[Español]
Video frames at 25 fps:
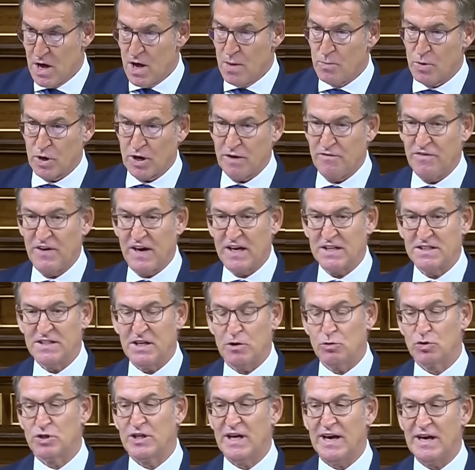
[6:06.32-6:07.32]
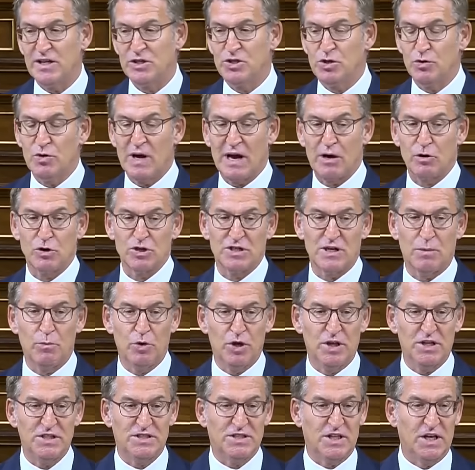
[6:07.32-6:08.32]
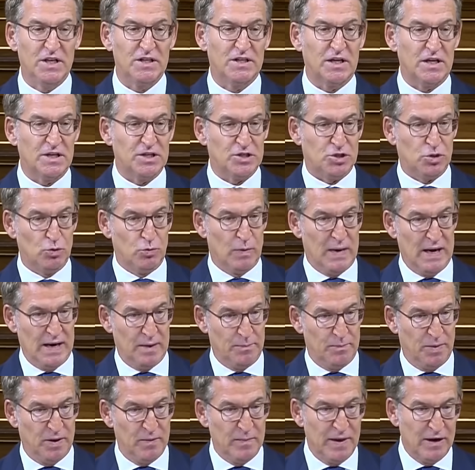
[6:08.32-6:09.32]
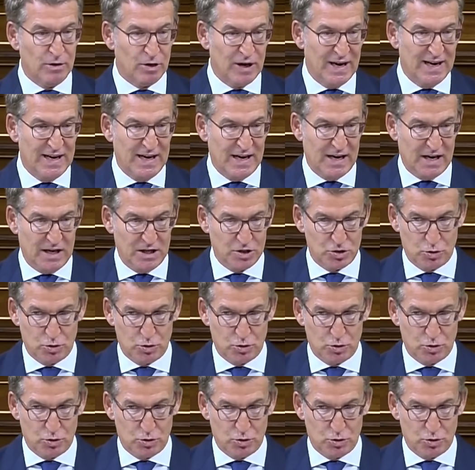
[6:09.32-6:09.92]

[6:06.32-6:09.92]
Porque fíjese, usted ha hecho una cosa muy distinta de sumar. Primero, ganarle a